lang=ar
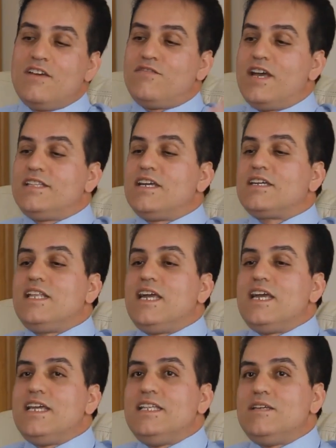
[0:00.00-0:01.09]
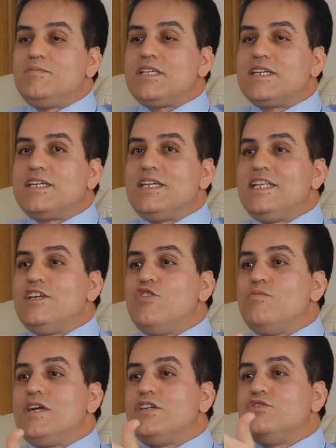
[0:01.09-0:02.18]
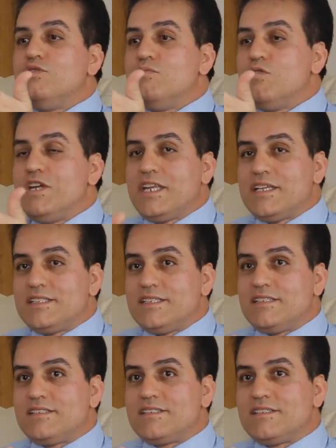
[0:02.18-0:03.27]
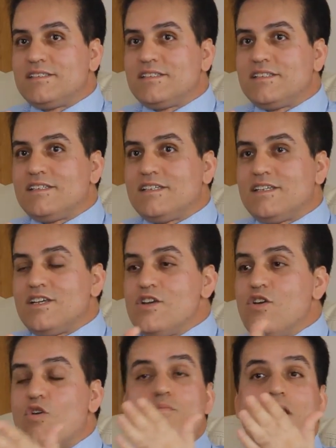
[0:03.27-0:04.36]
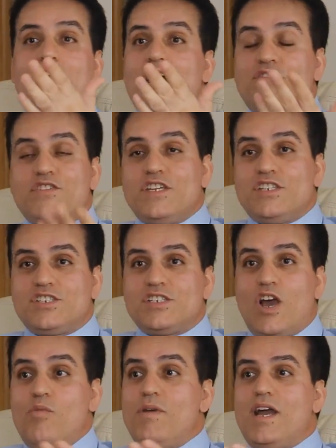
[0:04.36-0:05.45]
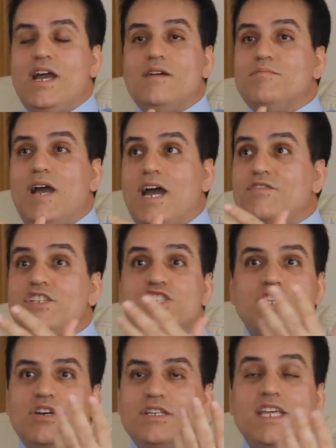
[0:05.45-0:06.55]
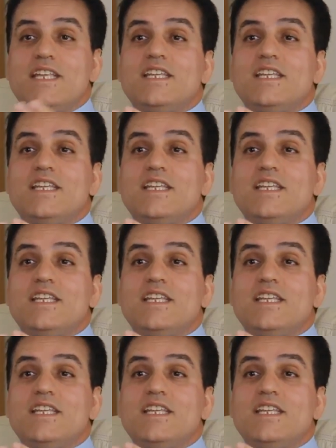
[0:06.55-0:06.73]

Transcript: فهذاك العائله مساكين اللي هما عندهم وراثي وما عارفينش او ما ما عارفينش كاين